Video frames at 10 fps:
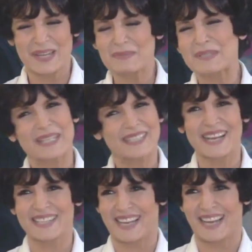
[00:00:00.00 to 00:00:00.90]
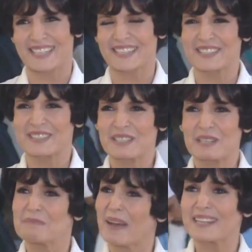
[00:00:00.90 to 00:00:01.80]
مصدقك يا حاج
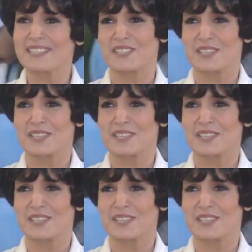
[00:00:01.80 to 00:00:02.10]
معلش